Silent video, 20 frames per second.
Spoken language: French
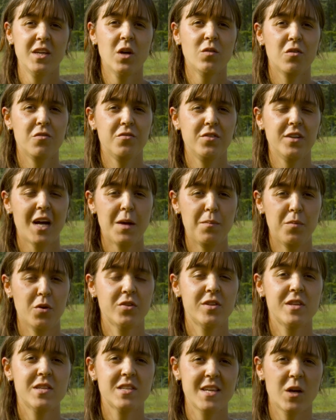on va venir
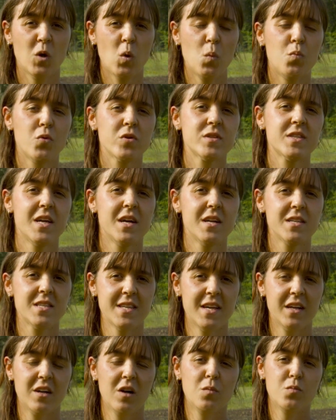apporter 0
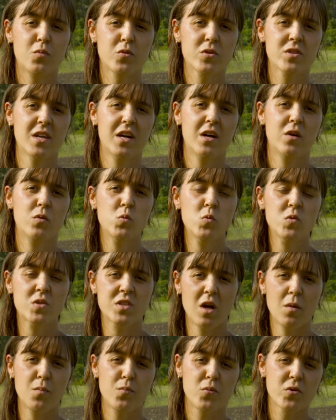50 ou
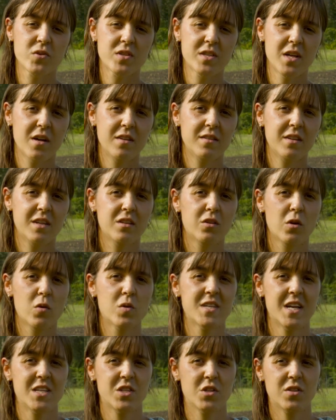100 des
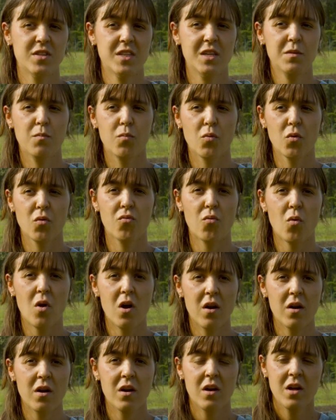doses azotées pour
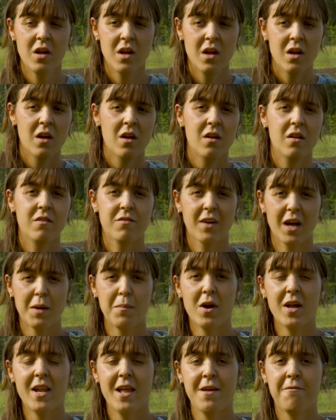voir
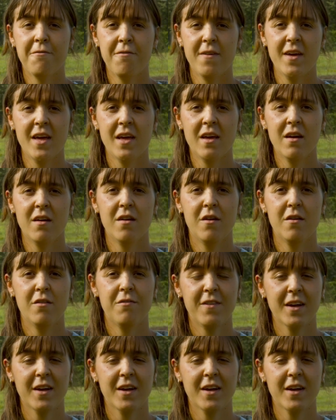vraiment l'effet euh,